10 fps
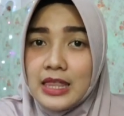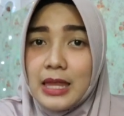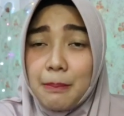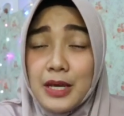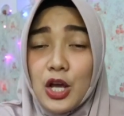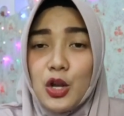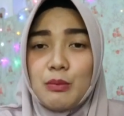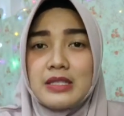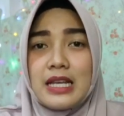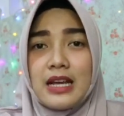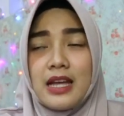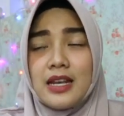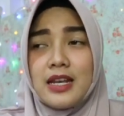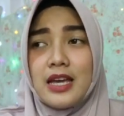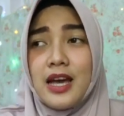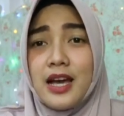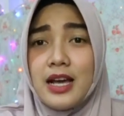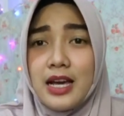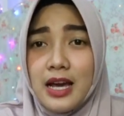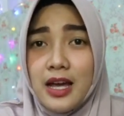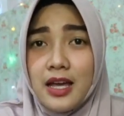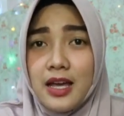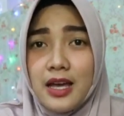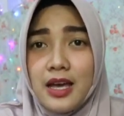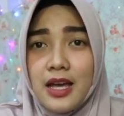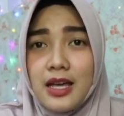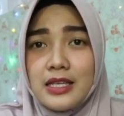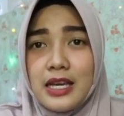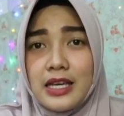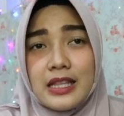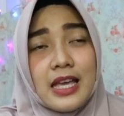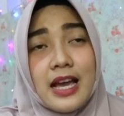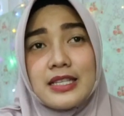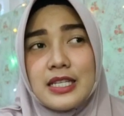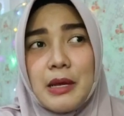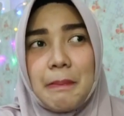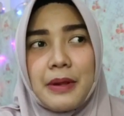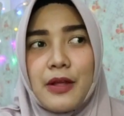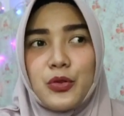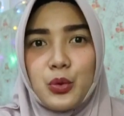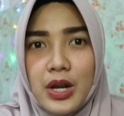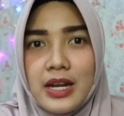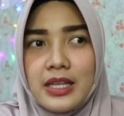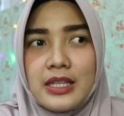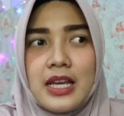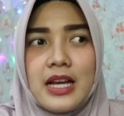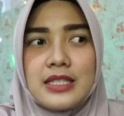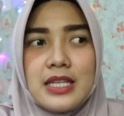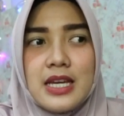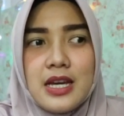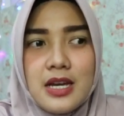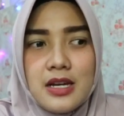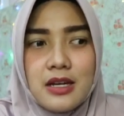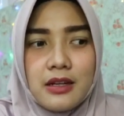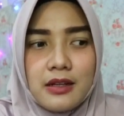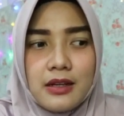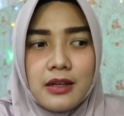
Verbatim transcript: tapi kalau misalkan enggak ya kita kasih peraturan kita kasih e,